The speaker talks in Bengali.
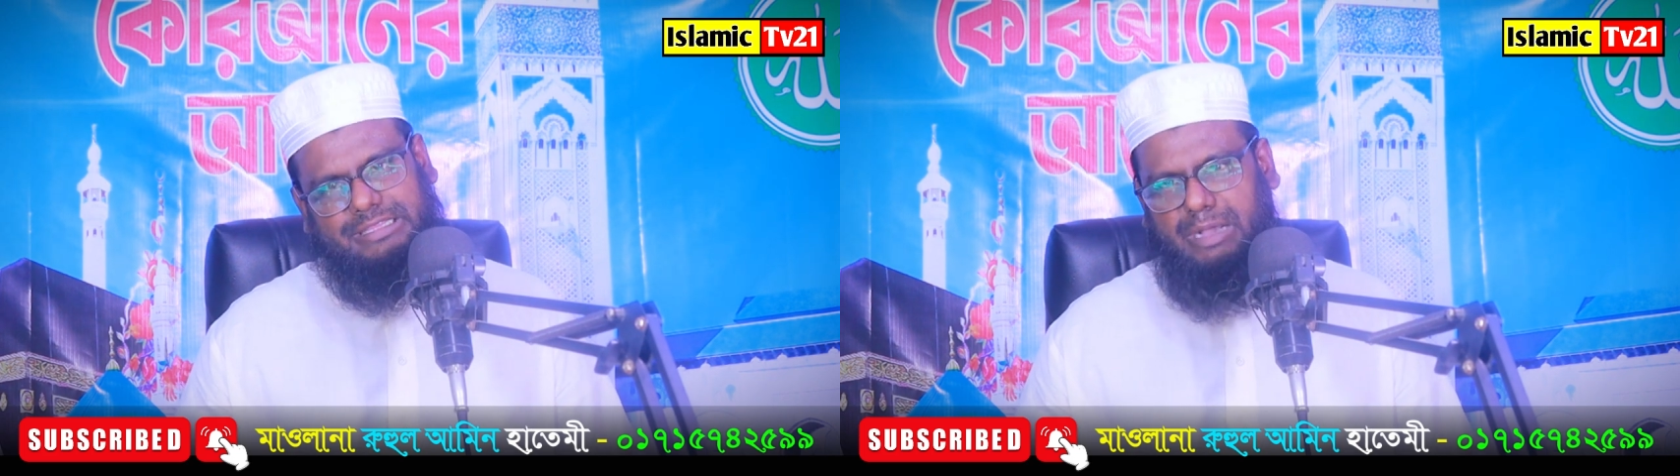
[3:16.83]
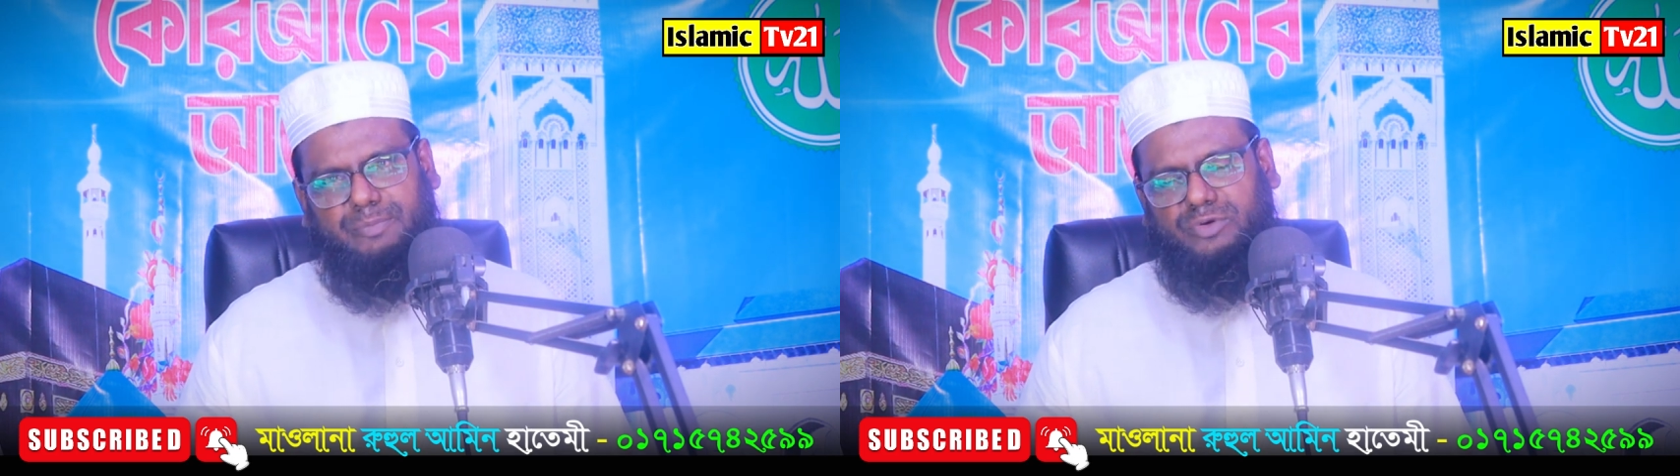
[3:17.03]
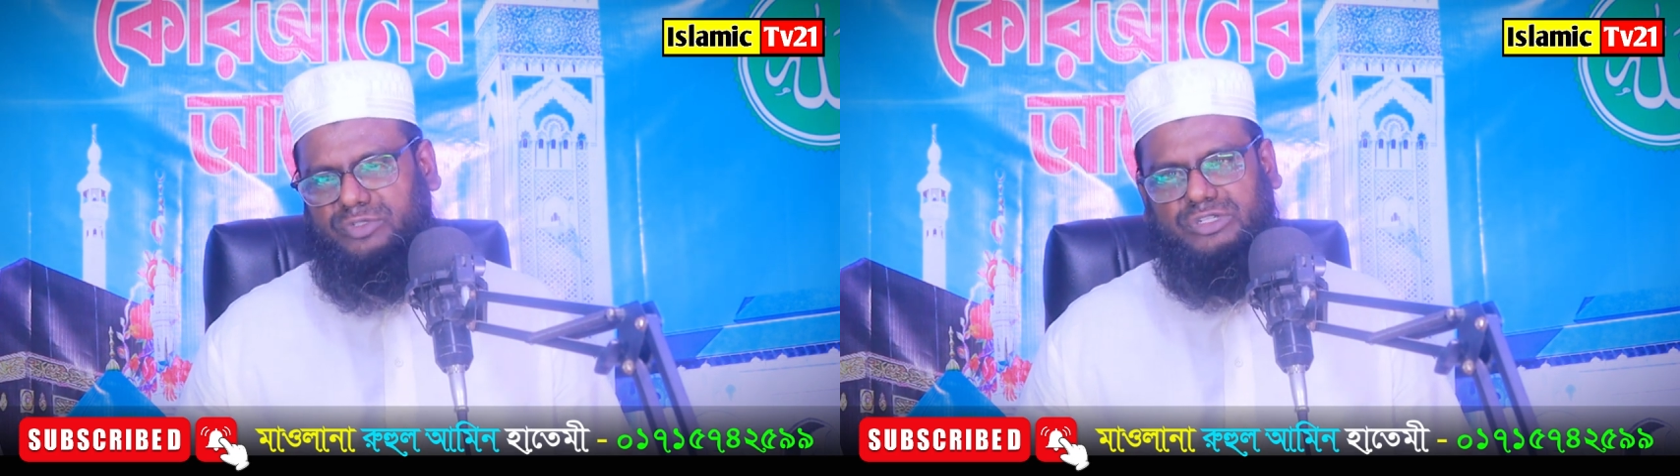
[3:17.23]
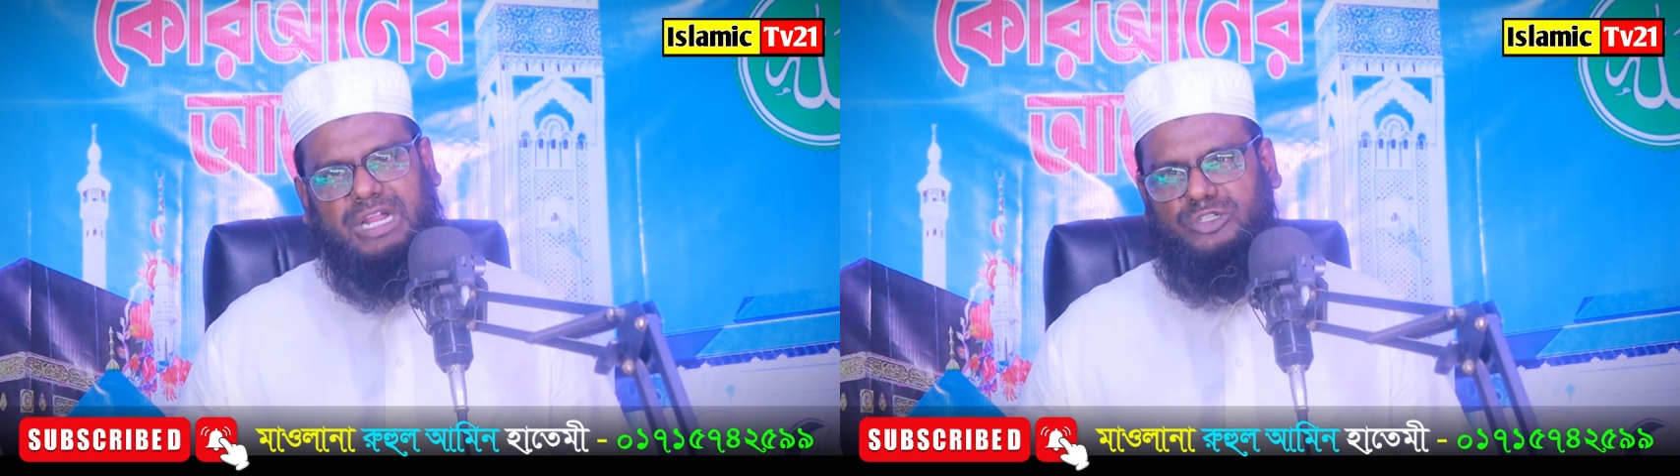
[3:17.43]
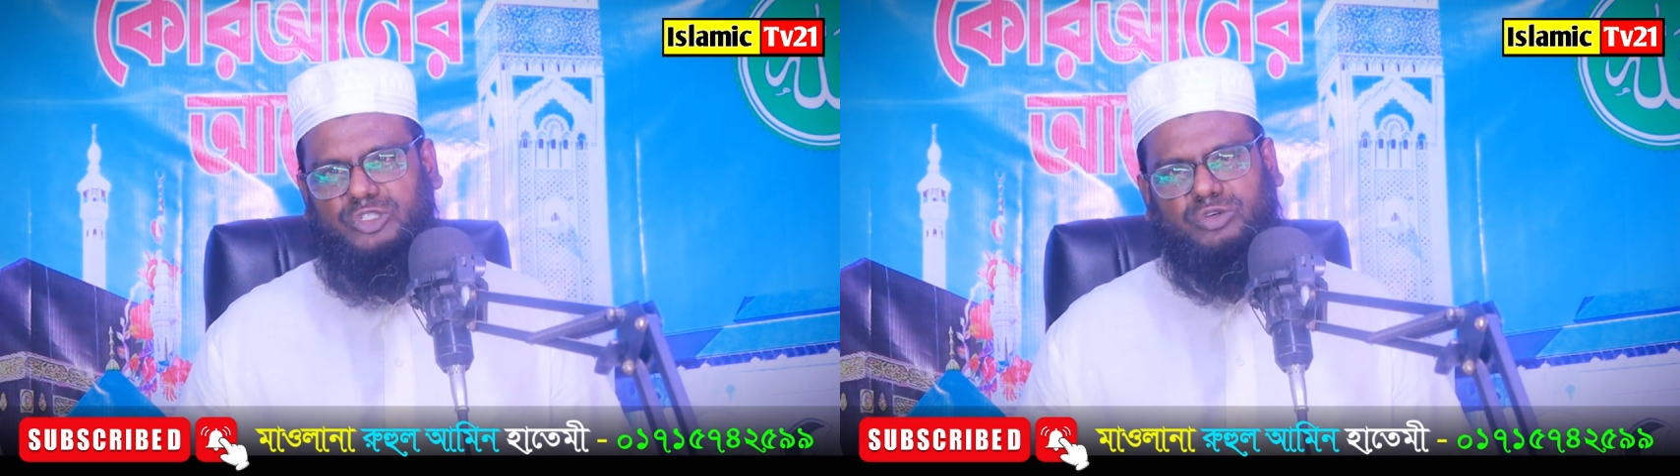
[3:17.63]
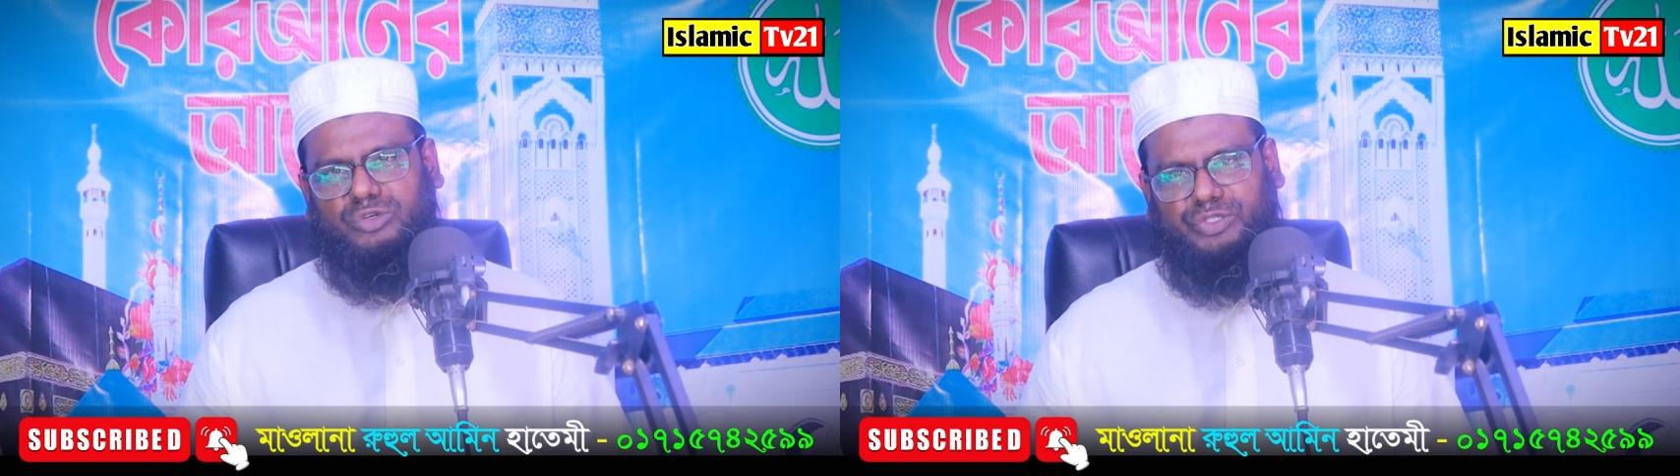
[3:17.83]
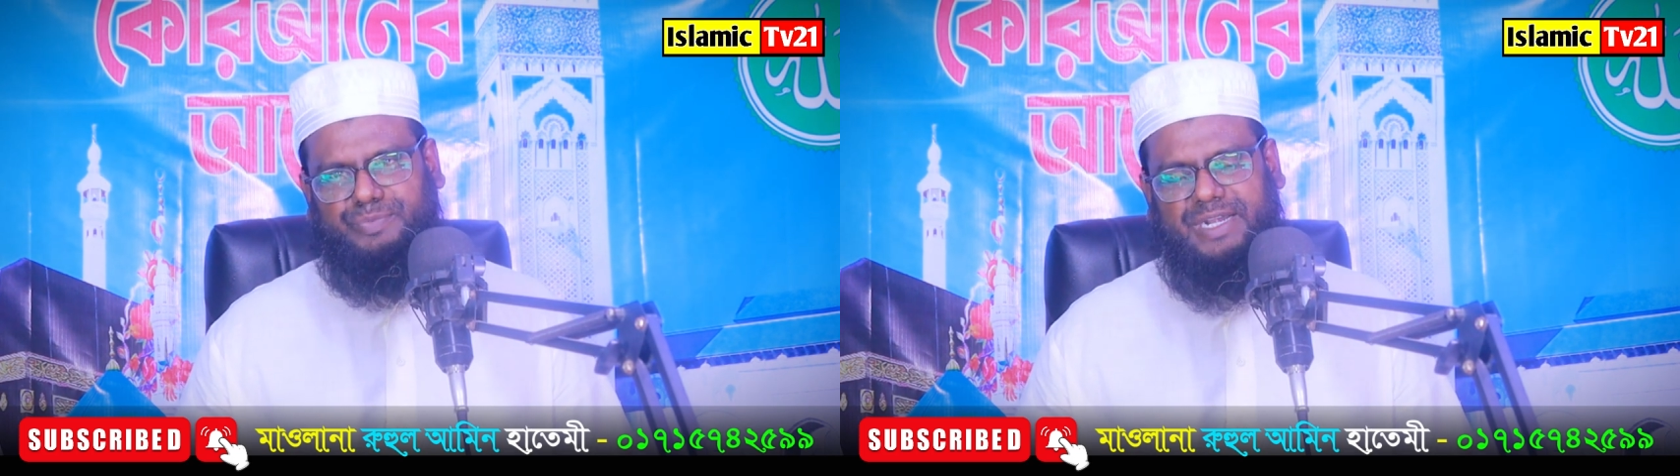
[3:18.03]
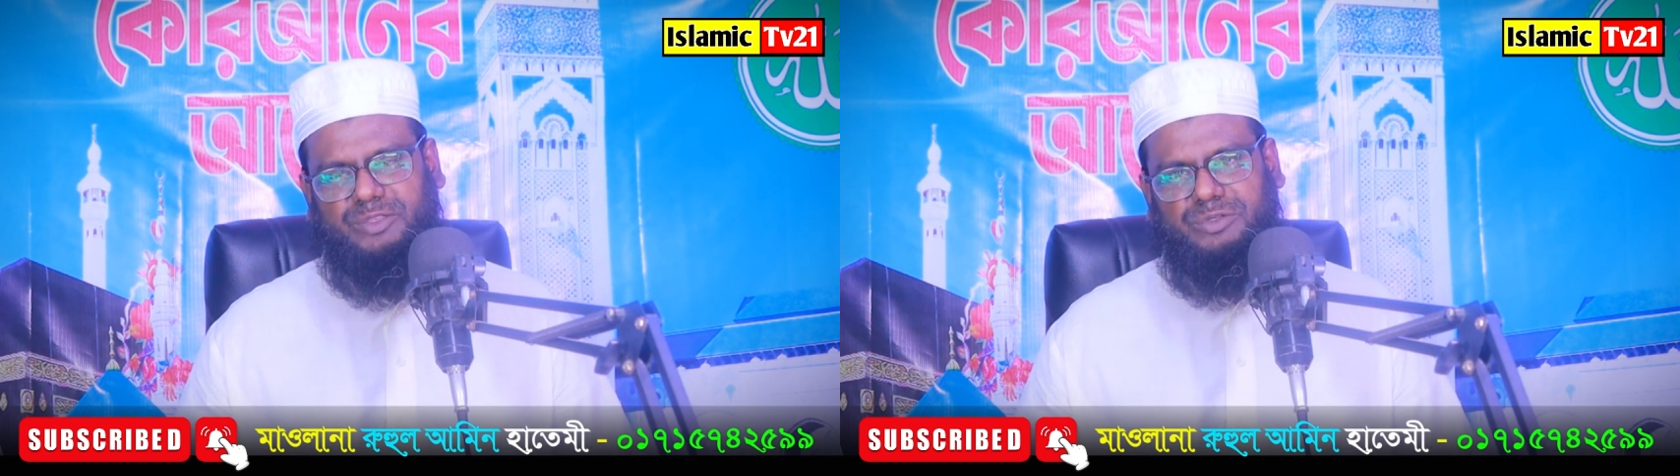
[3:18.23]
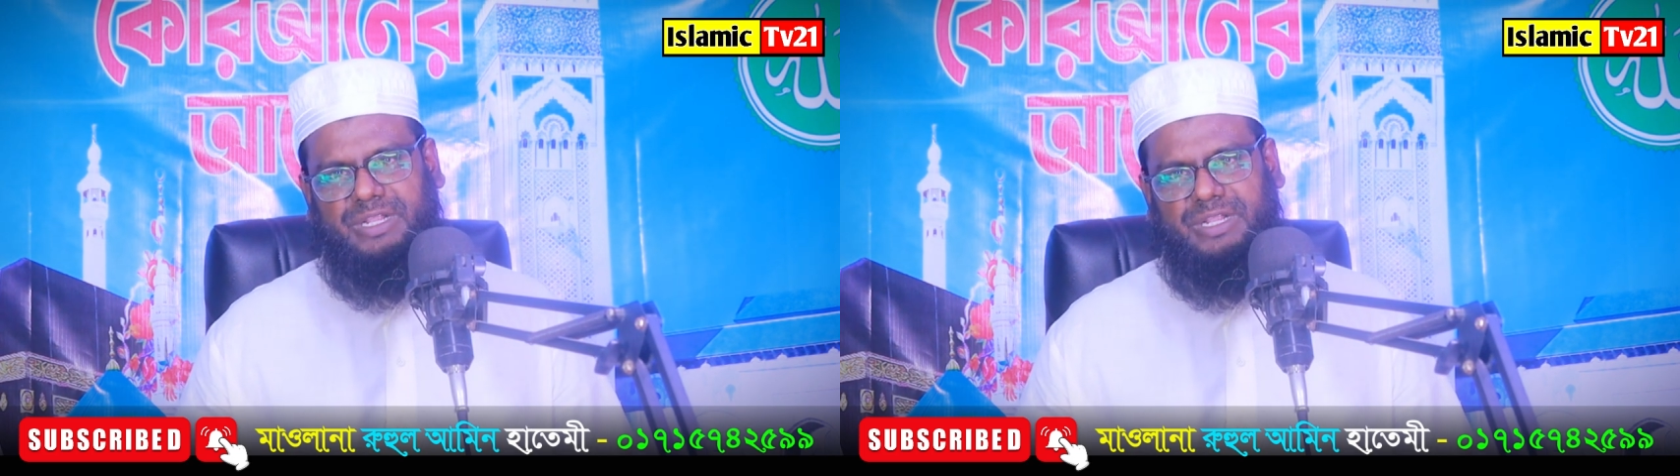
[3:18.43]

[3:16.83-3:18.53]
দাফন কার্য করতে পারত